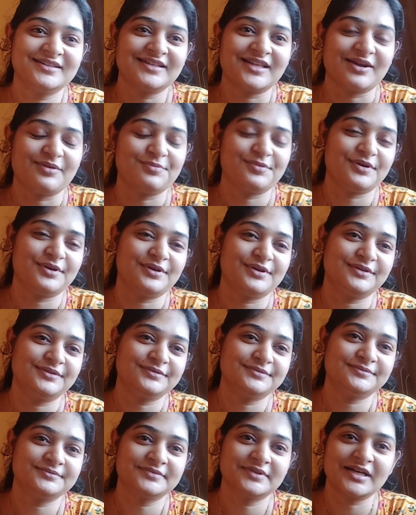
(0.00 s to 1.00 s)
তারপর
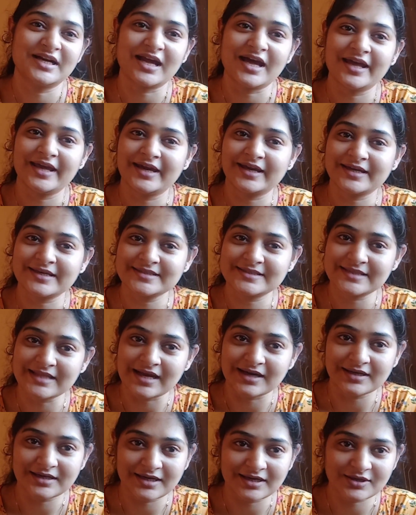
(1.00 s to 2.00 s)
রায়াকে
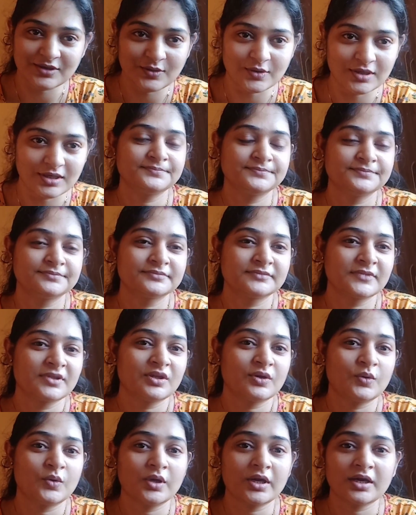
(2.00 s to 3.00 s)
স্নান টান করালাম
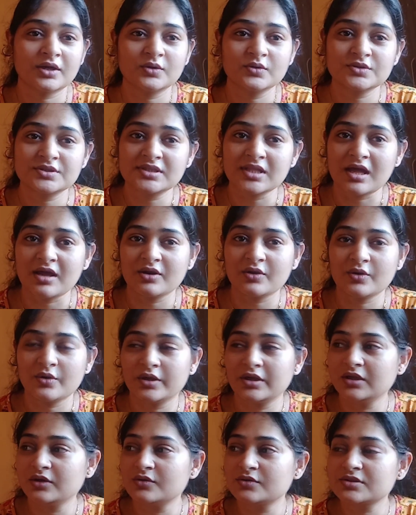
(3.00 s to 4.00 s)
ওর এখনও স্নান
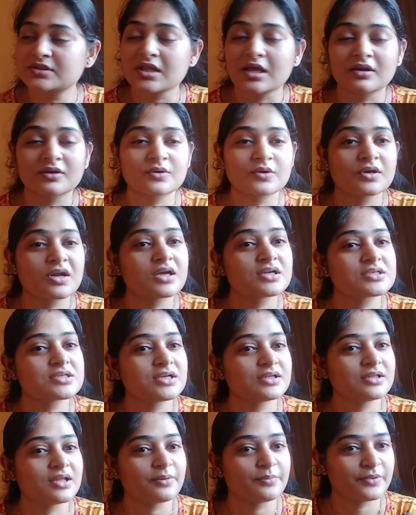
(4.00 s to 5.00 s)
হয়নি ও স্নান করে
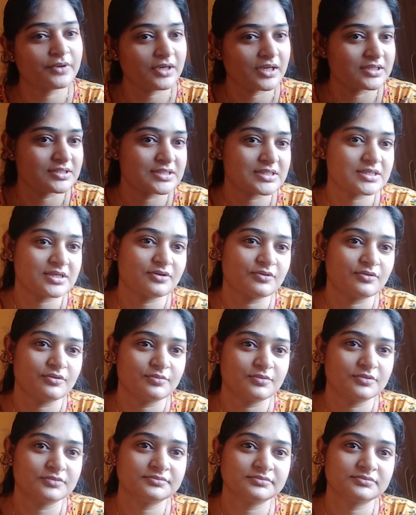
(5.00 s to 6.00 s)
আসলে তারপর লাঞ্চটা
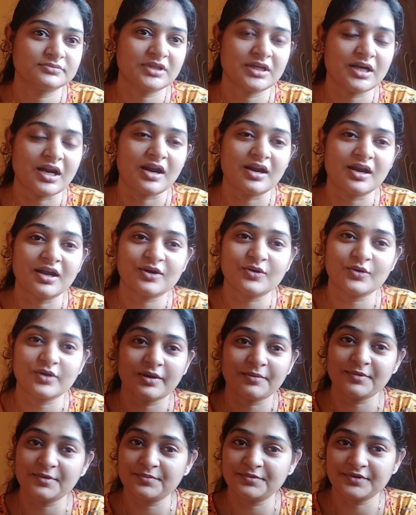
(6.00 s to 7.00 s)
করবো তা রান্না করে
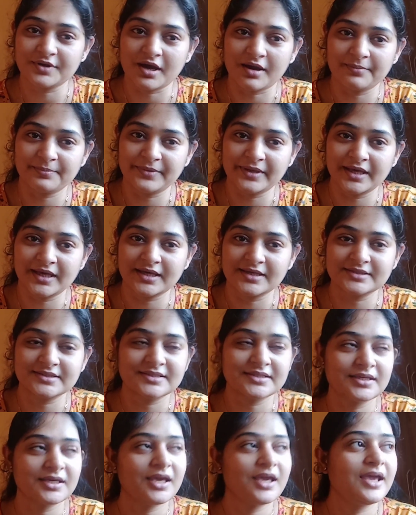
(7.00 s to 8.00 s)
আমি পুরো হাঁপিয়ে
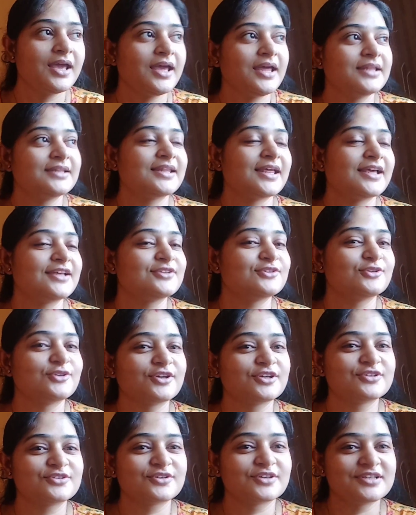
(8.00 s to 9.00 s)
গেছি তাই জন্য
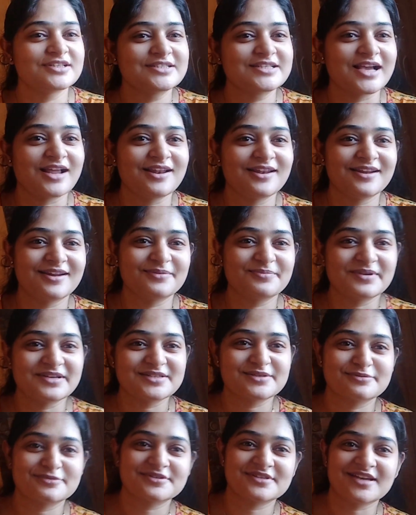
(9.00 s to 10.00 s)
একটুখানি জানলার
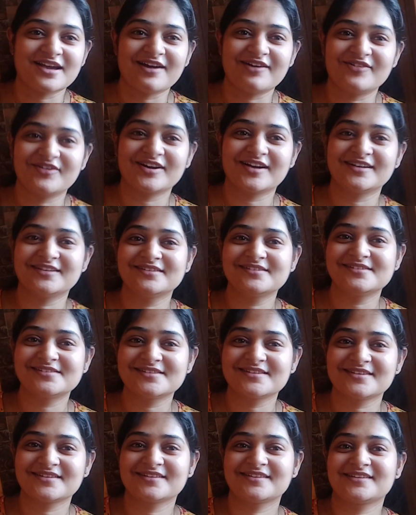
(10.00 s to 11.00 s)
পাশে পাশে হাওয়া
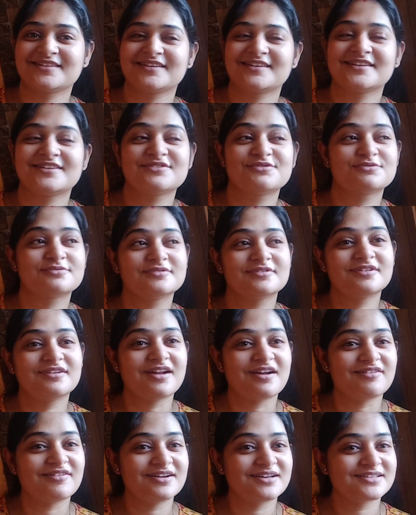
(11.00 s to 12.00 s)
কাটছে সুন্দর
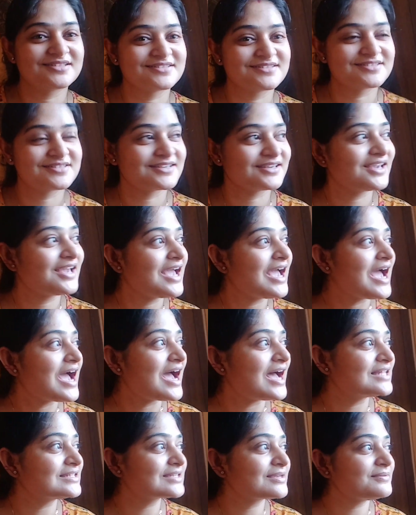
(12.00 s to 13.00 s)
হাওয়া আসছে
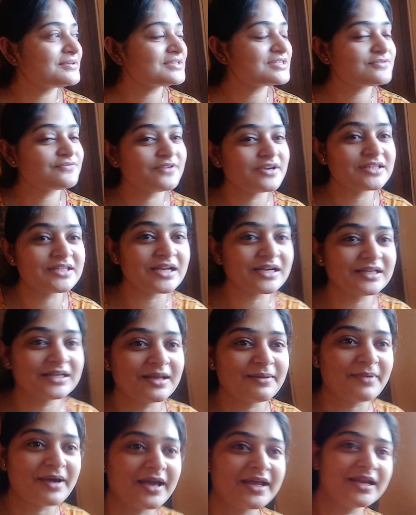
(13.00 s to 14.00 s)
আজকে বেশ ওয়েদারটা
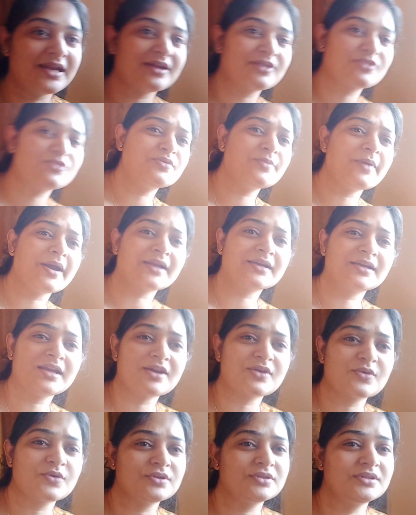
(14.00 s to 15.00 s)
বাইরের খুব একটা
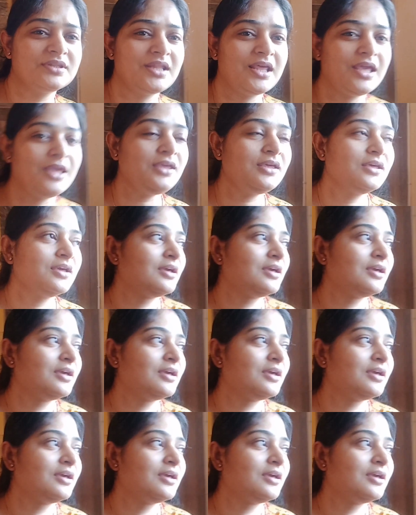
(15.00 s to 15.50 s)
রোদ নেই